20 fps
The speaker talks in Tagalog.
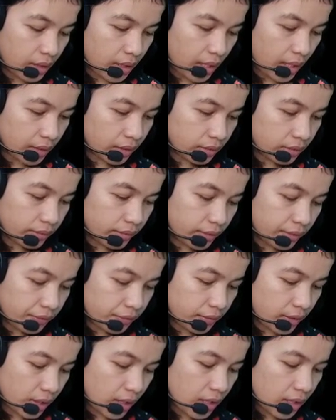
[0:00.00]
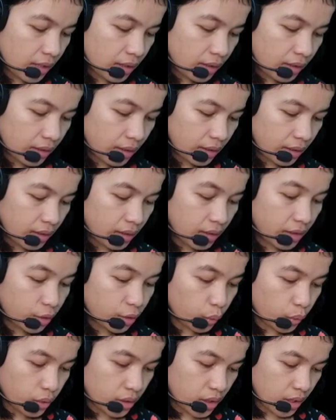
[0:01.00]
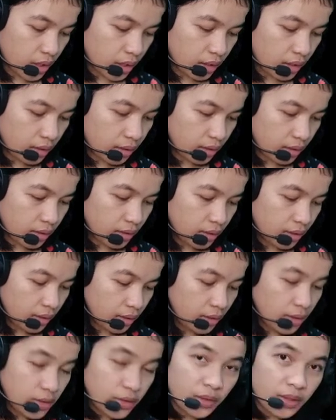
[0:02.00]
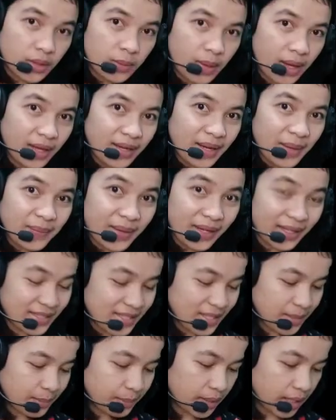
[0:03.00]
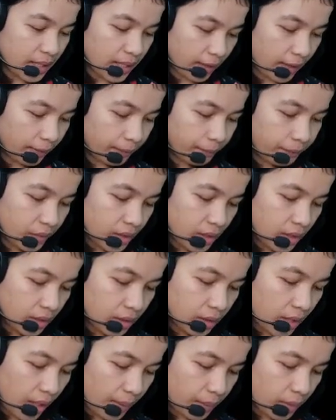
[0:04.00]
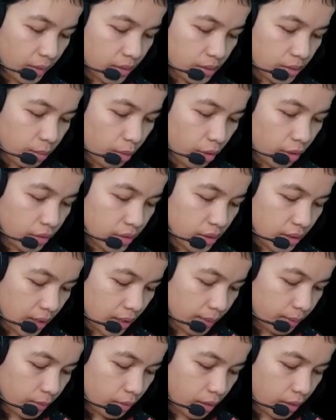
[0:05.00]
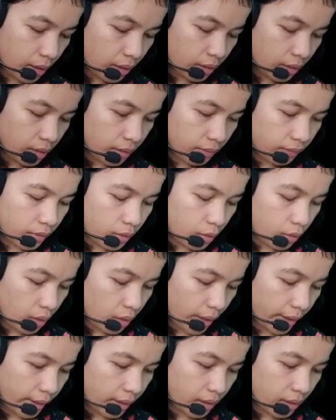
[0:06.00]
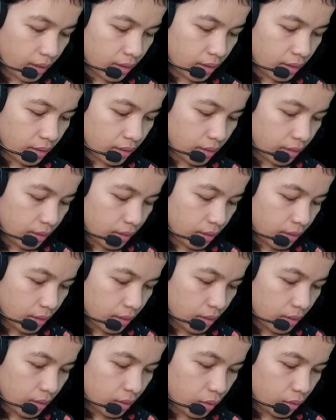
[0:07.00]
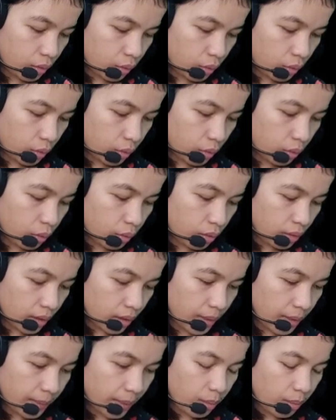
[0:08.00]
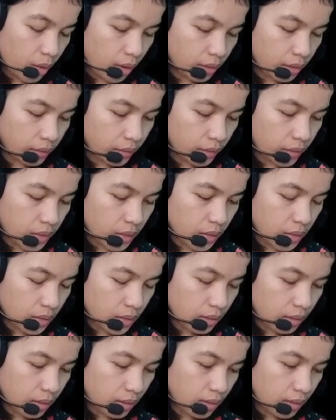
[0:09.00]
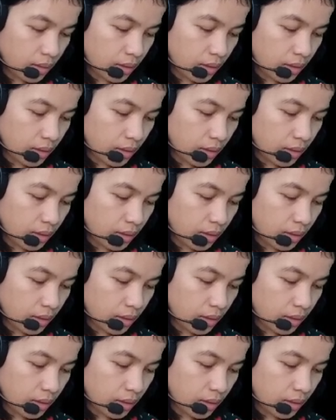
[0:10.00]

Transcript: 350 litusi. So, ba diba, napakasimple lang. Tapos, bonus claim ulit if you like to claim a bonus.